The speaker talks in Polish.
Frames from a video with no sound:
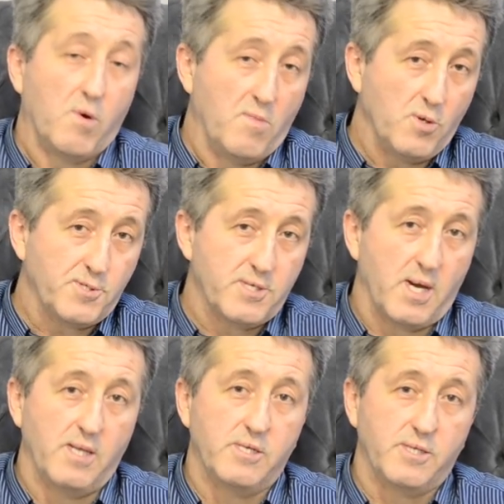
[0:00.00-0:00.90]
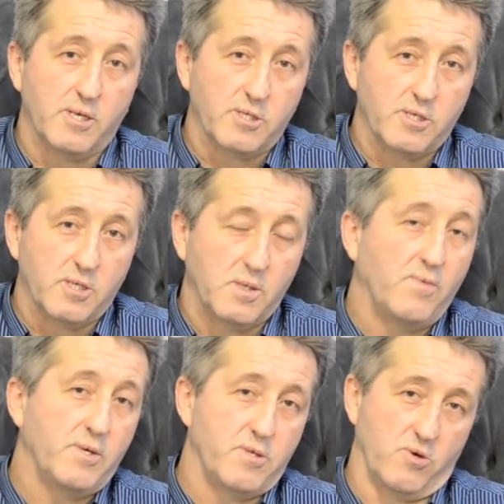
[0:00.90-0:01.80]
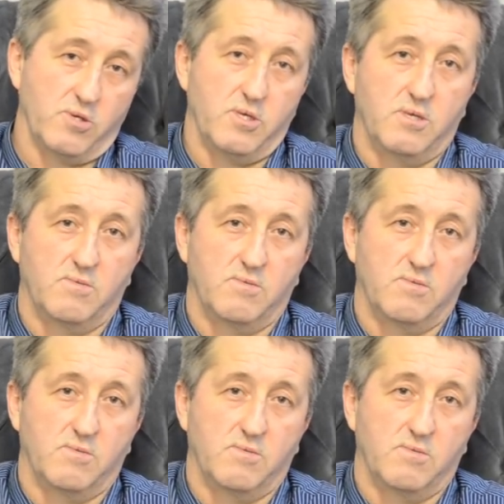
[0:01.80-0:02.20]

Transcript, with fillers: pomocy, ale i też nowej drogi.